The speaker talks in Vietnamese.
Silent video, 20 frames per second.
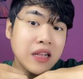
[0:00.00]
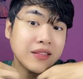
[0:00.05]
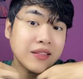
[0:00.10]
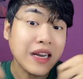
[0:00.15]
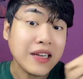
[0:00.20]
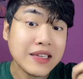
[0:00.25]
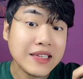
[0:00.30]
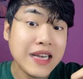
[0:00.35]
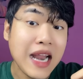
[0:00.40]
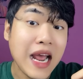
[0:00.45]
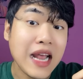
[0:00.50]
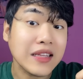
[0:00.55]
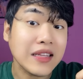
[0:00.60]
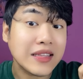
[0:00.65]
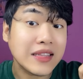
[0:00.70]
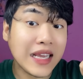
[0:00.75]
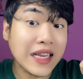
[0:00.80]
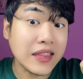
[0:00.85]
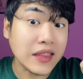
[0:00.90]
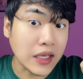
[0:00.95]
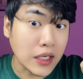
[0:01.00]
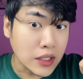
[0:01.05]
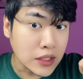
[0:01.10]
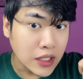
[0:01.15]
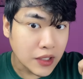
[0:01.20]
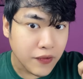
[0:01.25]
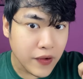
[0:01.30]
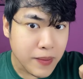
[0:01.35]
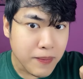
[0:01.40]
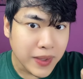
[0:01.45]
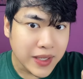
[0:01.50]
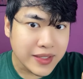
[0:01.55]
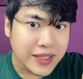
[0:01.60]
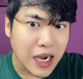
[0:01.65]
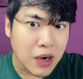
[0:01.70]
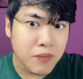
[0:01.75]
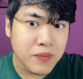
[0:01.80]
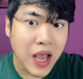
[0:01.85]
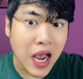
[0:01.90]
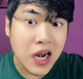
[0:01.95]
Tách ra thì thấy từ ở phía bên
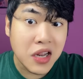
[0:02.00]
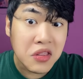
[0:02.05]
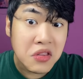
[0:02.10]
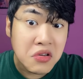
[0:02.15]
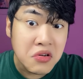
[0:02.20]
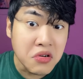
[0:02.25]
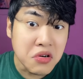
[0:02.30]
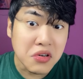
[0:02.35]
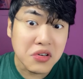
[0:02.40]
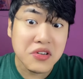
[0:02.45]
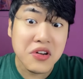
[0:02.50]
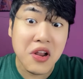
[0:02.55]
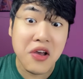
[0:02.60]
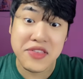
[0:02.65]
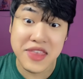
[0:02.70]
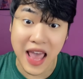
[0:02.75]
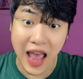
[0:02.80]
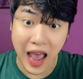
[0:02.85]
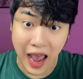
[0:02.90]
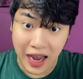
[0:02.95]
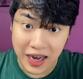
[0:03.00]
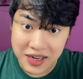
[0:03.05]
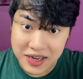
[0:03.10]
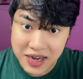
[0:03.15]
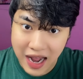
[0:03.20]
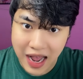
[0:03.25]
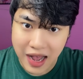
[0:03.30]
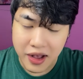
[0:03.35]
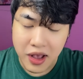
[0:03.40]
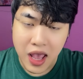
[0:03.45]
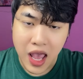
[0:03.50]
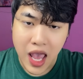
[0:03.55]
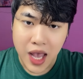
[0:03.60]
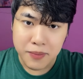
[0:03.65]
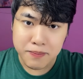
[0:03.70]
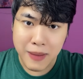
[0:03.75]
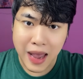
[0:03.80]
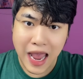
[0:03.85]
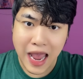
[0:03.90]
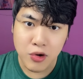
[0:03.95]
trong nha, nước nó chảy ra,
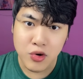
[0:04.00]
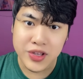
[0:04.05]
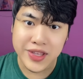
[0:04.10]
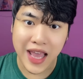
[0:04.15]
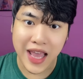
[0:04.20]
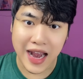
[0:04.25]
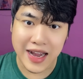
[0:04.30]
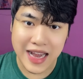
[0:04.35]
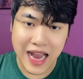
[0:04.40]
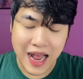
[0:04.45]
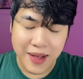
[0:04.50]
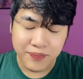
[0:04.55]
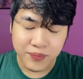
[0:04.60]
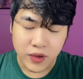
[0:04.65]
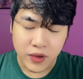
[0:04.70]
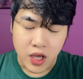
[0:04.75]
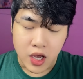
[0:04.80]
máu nó chảy ra.